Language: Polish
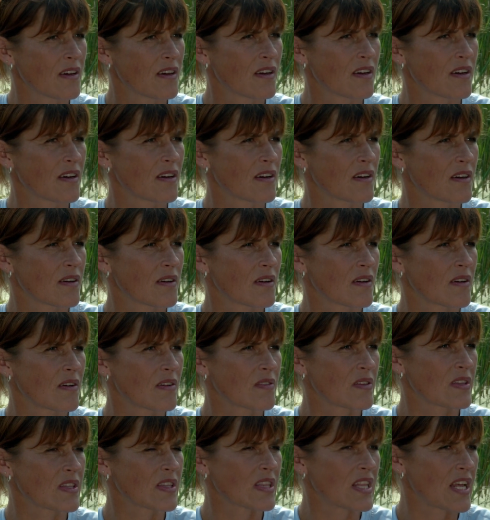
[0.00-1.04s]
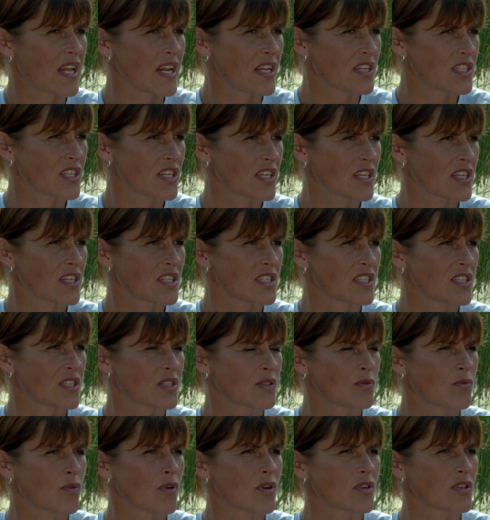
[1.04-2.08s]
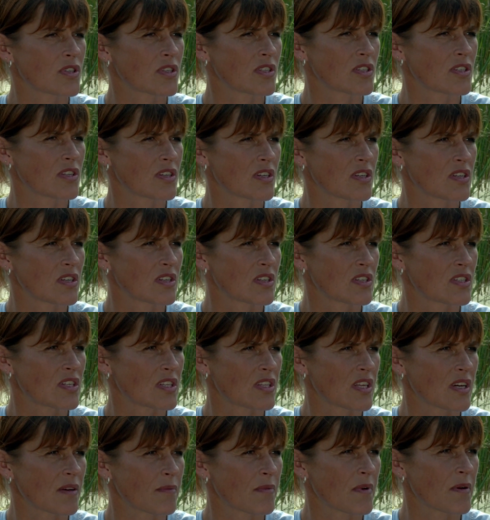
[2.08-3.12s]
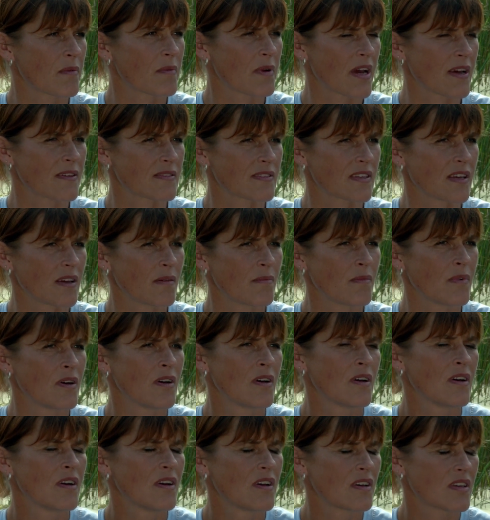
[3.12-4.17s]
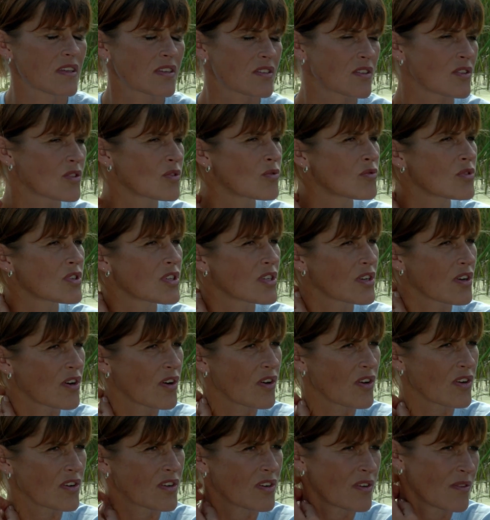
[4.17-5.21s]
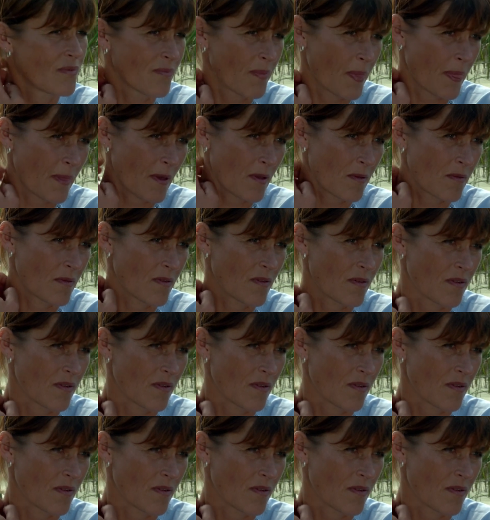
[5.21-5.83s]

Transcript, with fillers: Y, należy je jeszcze złożyć, y, że tak powiem, razem. Jest to duży koń, no,